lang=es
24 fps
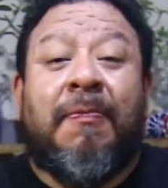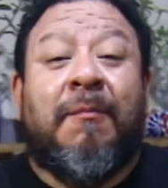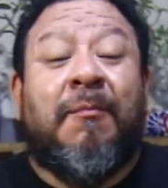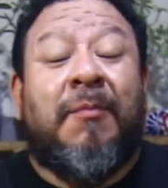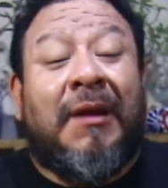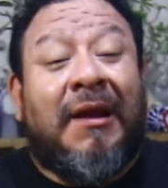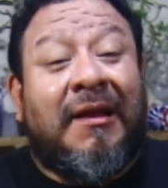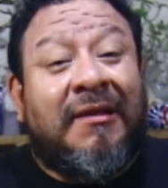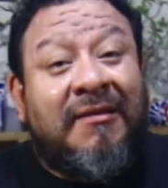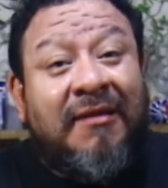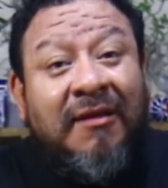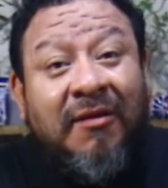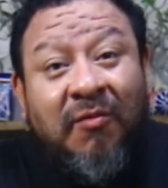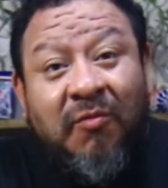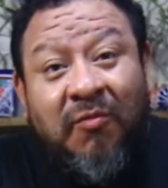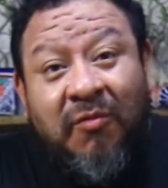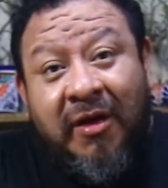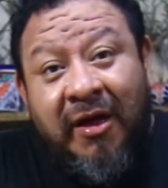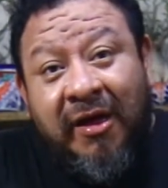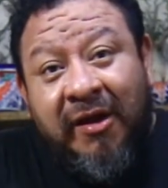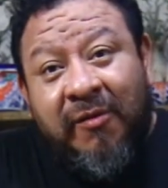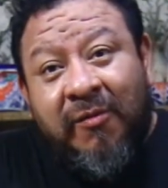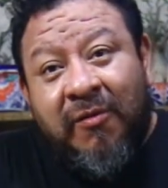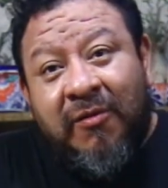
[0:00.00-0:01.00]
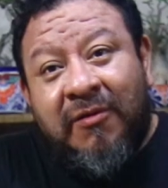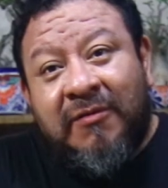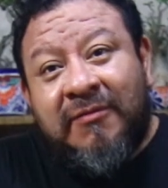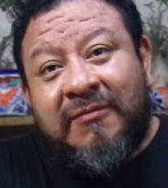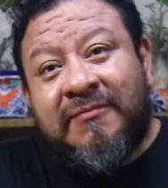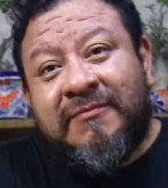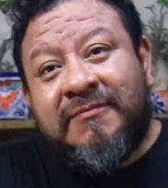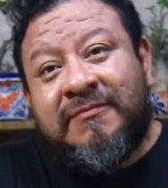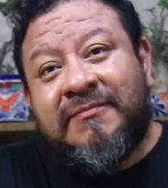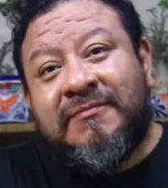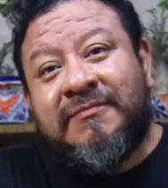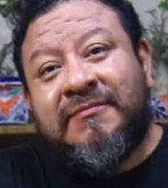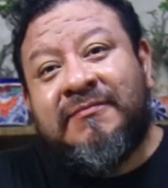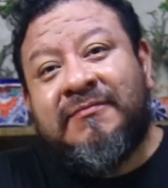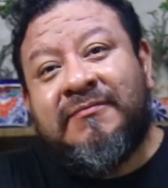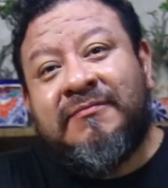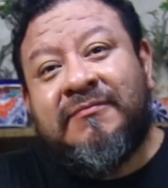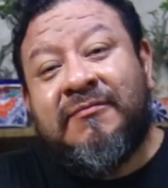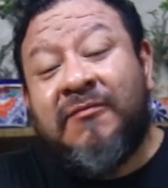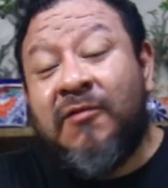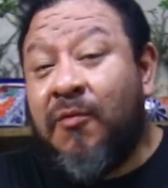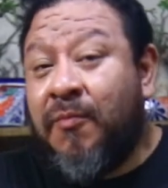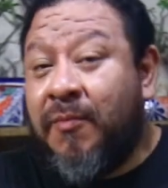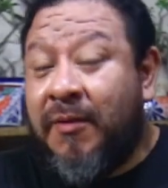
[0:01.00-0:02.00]
Planten un árbol,
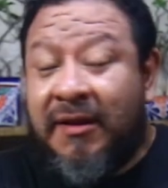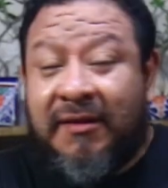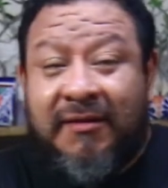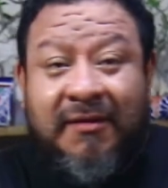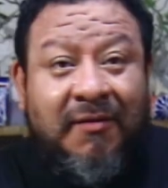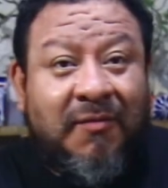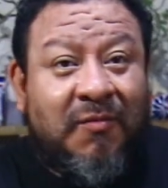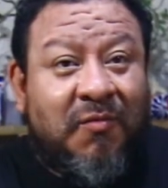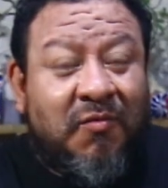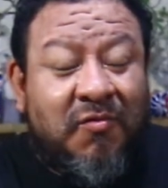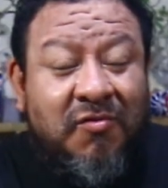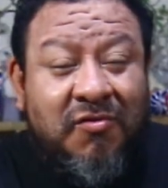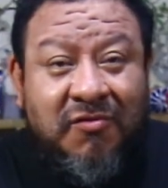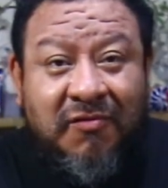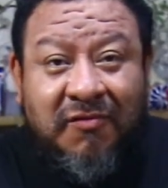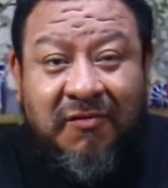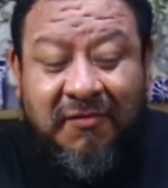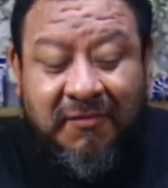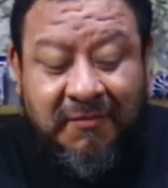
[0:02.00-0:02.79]
o planten muchos.